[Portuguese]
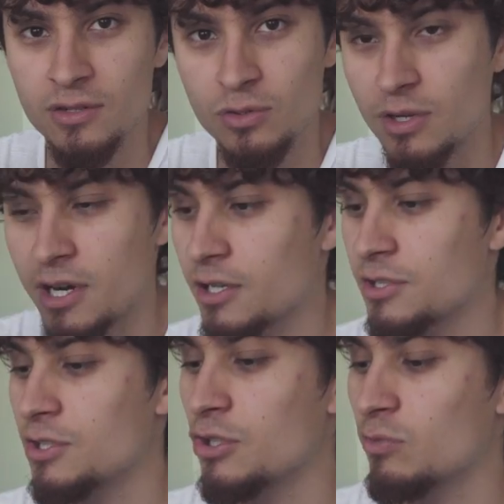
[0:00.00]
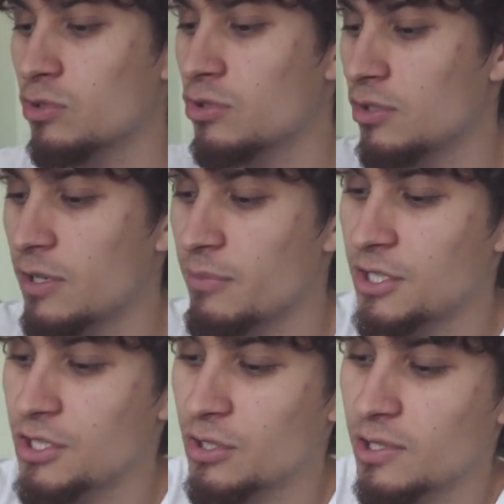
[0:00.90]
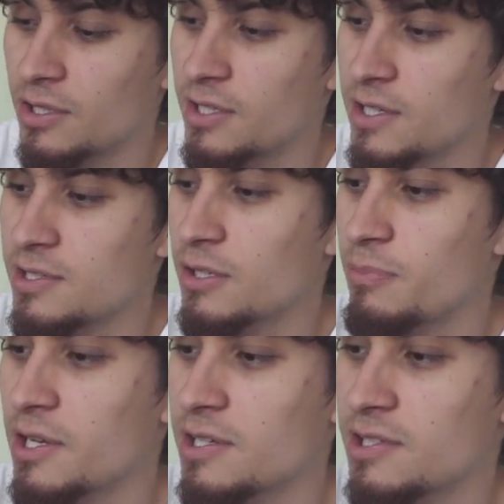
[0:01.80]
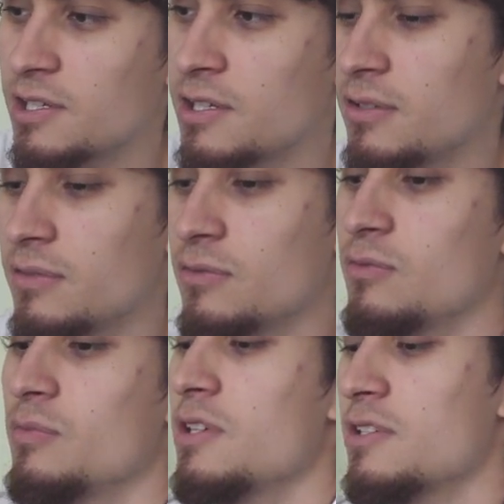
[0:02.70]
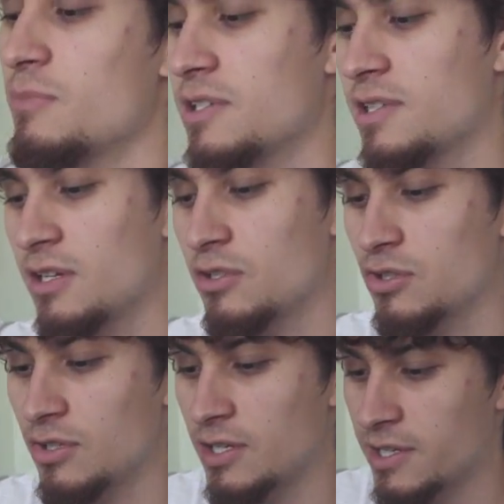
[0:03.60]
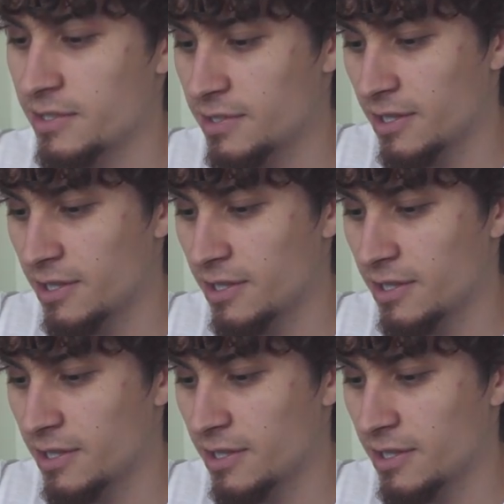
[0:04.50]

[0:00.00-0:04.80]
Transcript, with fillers: no lugar que a gente almoçou, na Martinha Holandesa, que parece ser uma das mais tradicionais